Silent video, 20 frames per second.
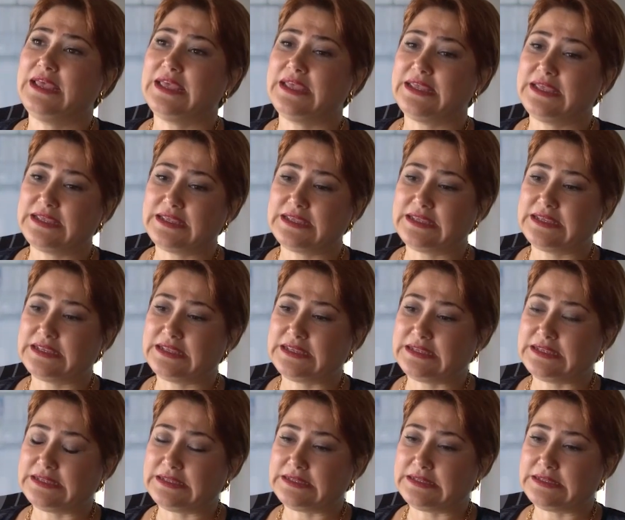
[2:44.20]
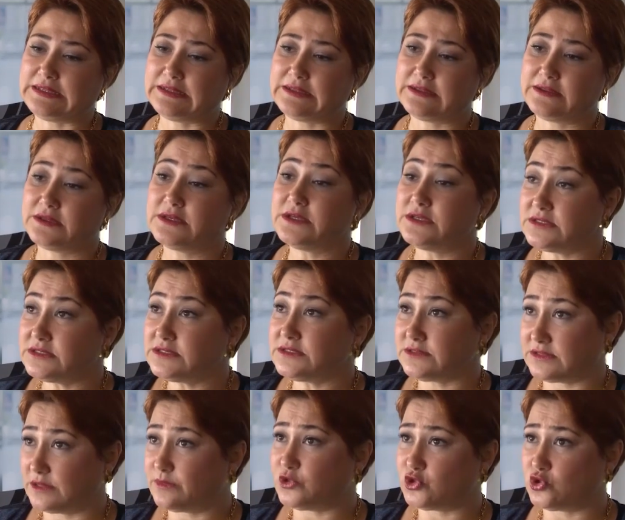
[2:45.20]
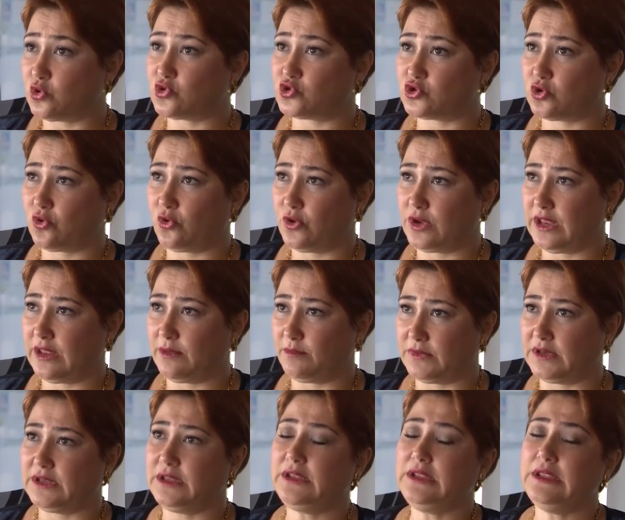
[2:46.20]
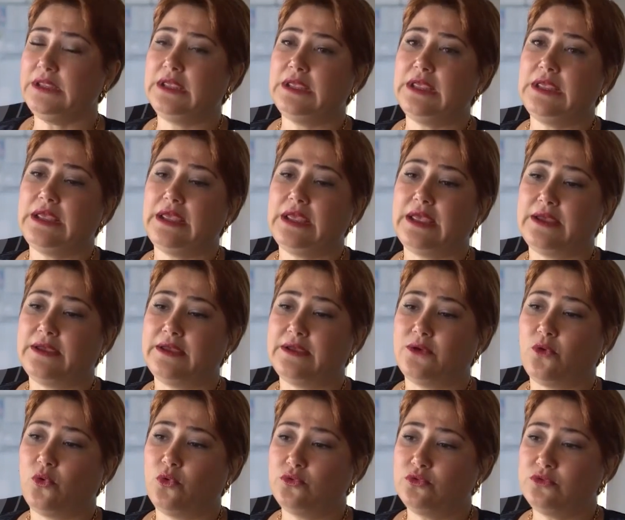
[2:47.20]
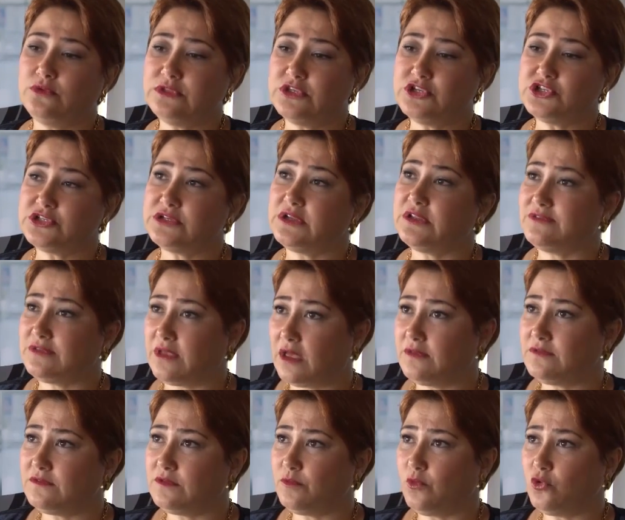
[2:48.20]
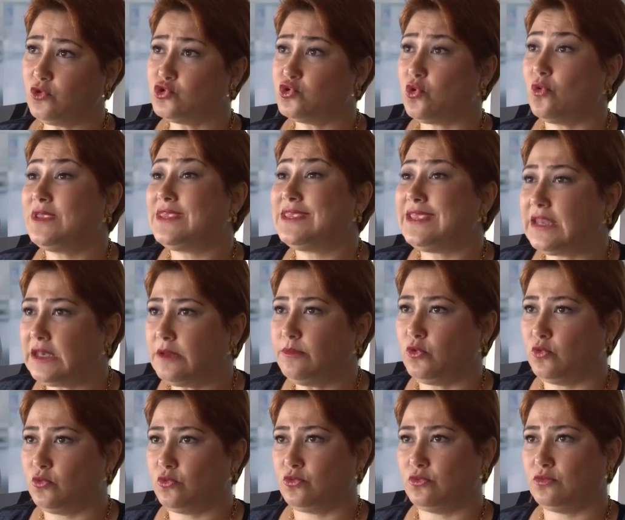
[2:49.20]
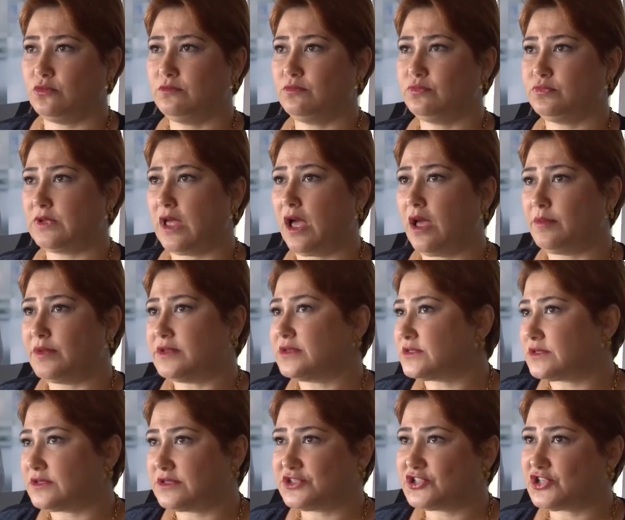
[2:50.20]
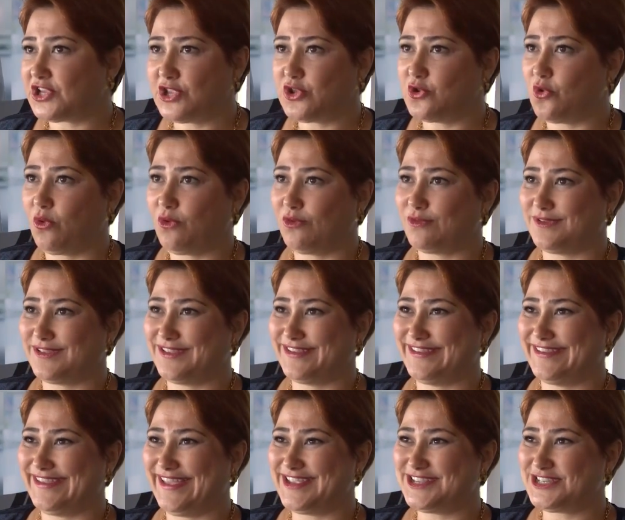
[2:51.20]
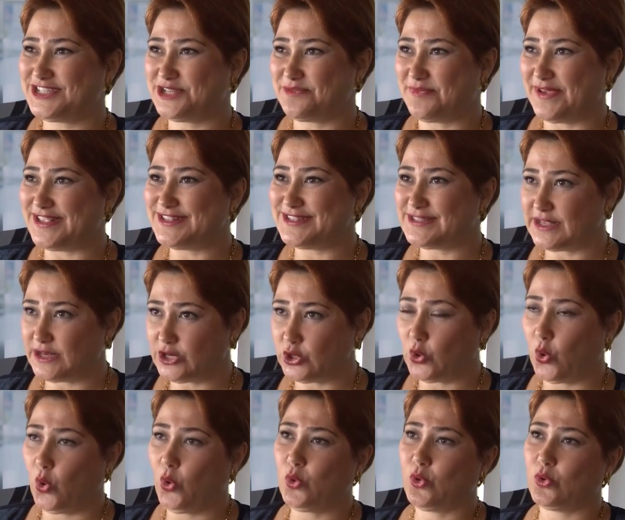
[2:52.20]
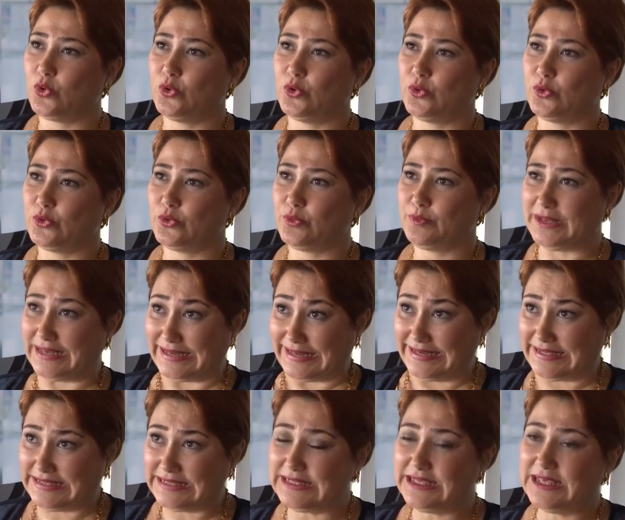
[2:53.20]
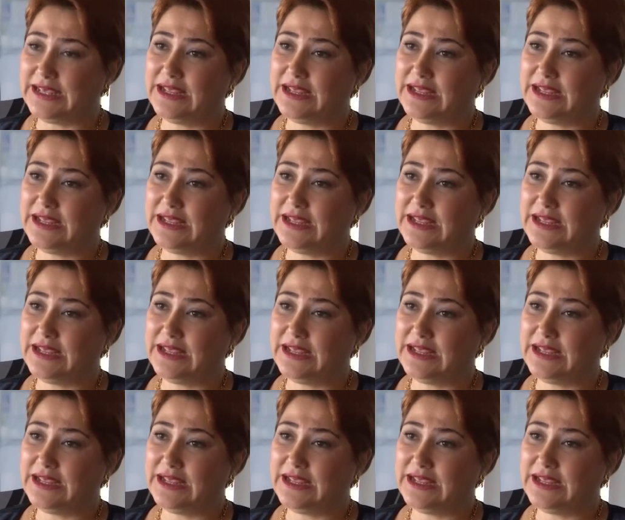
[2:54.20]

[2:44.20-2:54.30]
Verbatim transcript: E, hız tabii çok çok önemli. Ee, onun dışında Thunderbolt çok yeni bir ürün. Daha bir e, şey yok, e, eşi benzeri yok. E, bir ilk.